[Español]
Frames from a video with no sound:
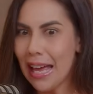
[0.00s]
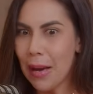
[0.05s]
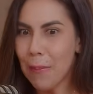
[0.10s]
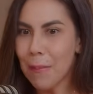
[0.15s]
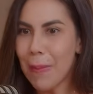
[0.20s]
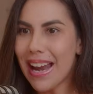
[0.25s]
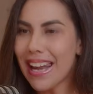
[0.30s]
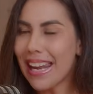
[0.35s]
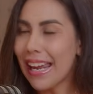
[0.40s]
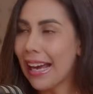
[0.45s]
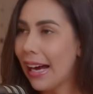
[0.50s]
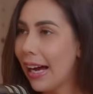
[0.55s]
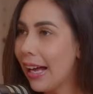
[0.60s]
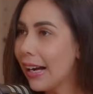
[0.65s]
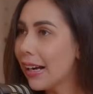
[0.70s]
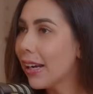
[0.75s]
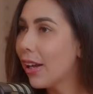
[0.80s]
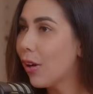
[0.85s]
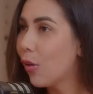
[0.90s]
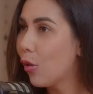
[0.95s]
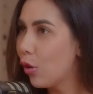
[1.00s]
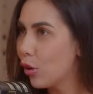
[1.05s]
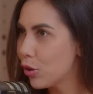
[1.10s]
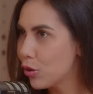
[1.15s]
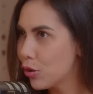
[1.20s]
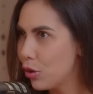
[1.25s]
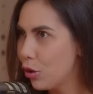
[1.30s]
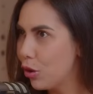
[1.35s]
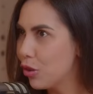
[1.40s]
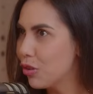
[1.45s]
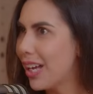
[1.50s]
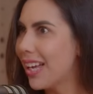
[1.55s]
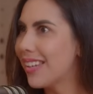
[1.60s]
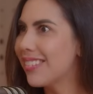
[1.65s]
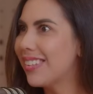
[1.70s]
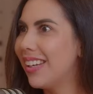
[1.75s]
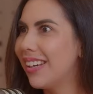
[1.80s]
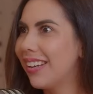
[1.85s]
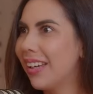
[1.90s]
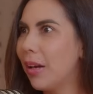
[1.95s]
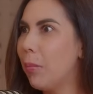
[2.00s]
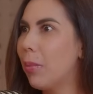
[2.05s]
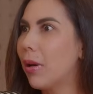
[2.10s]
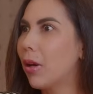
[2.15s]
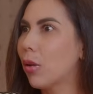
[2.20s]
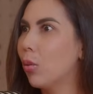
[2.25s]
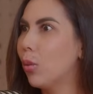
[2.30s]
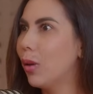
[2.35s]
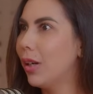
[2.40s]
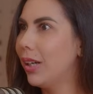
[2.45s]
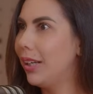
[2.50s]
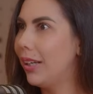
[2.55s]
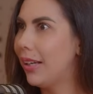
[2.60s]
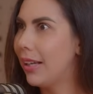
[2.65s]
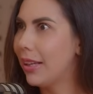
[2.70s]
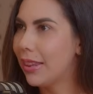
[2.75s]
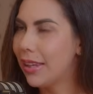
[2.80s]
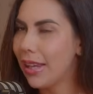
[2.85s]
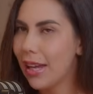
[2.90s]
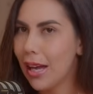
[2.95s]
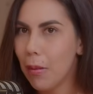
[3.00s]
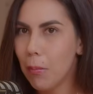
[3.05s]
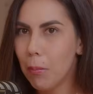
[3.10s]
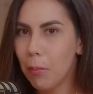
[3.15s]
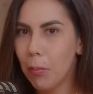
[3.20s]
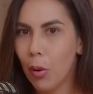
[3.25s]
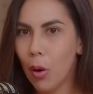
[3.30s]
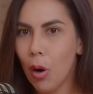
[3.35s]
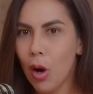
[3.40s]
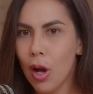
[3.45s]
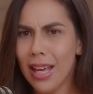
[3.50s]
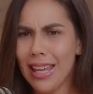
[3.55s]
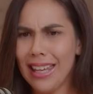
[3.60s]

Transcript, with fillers: manejar negocios, hacer que perduren el tiempo